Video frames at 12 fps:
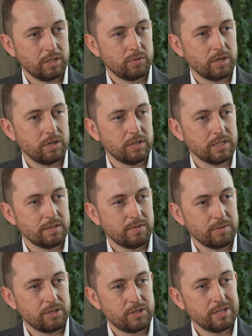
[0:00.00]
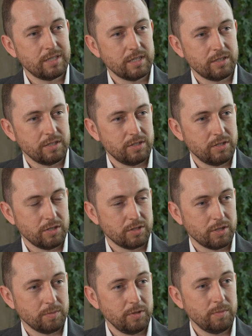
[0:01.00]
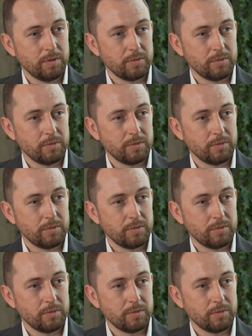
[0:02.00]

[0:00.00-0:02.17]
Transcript: którego nazywamy 360 stopni,